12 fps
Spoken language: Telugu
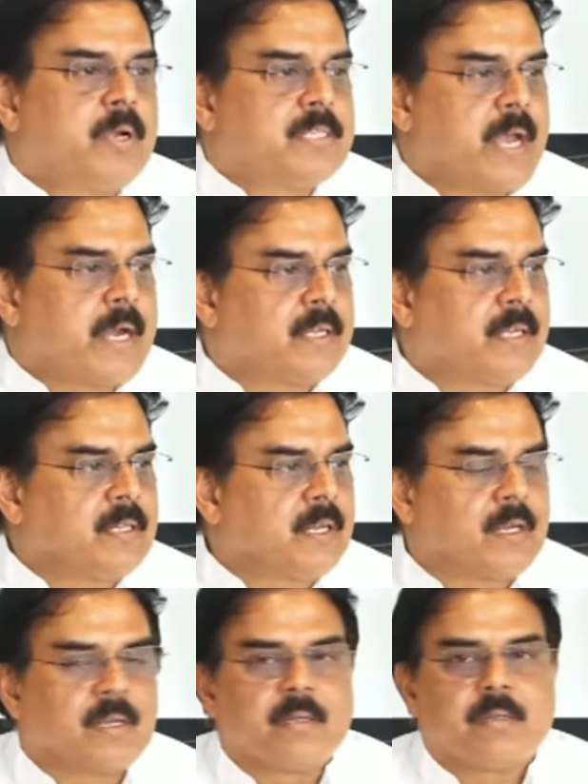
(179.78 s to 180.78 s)
ఎసెన్షియల్
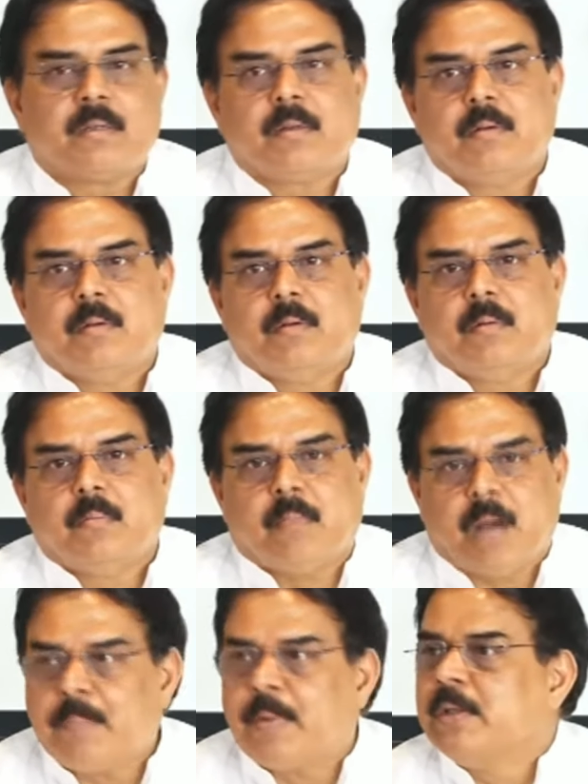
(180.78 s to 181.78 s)
కమోడిటీస్ యాక్ట్ కింద
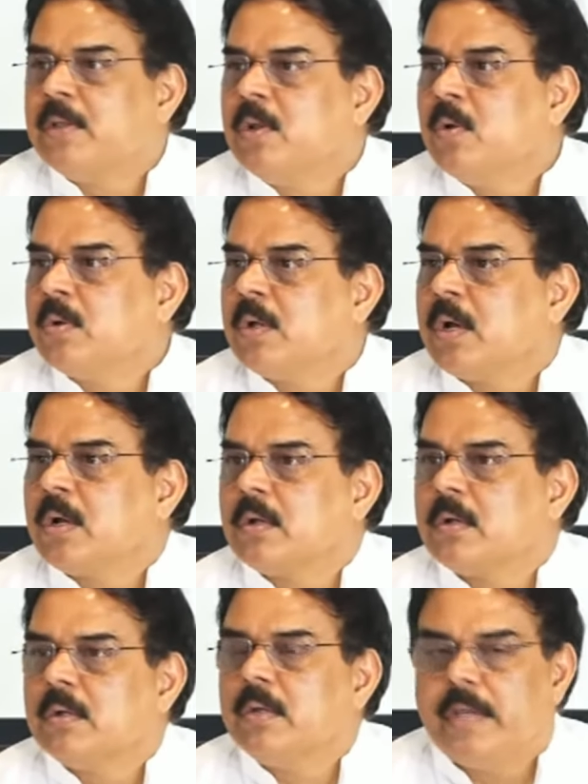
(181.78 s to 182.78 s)
మా
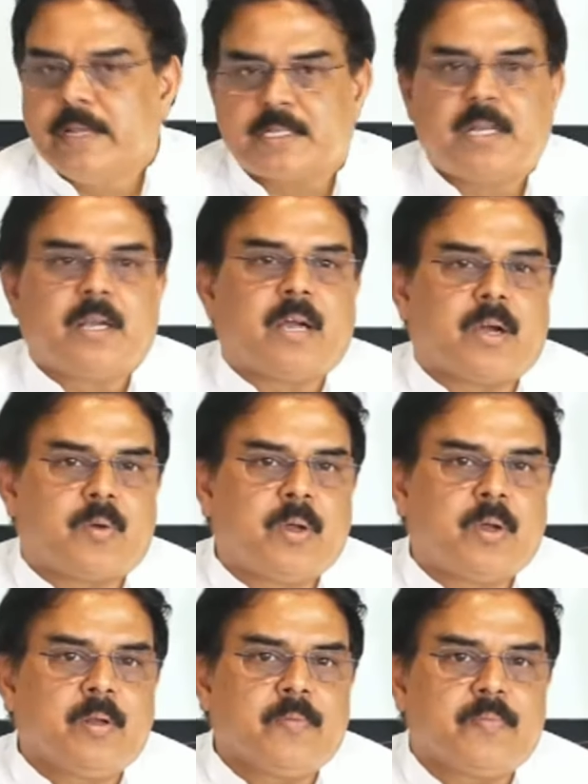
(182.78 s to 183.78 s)
పరిధిలో ఉన్న
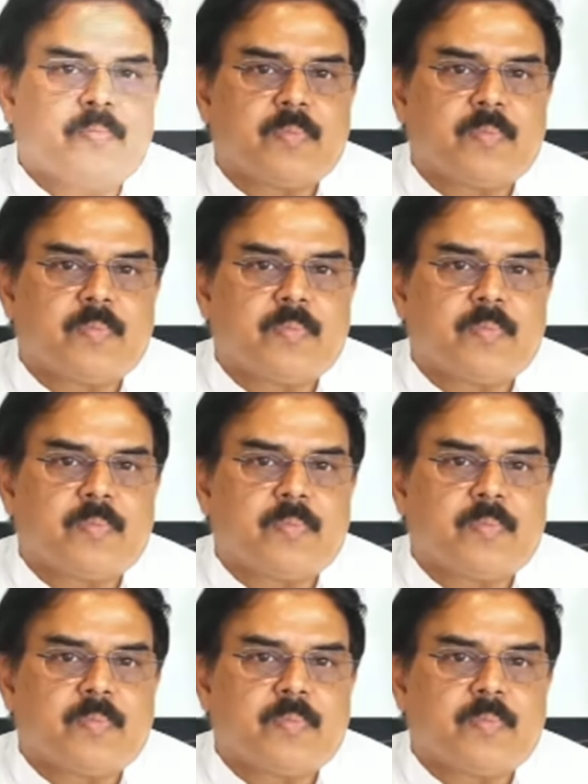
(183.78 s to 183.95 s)
కేసులే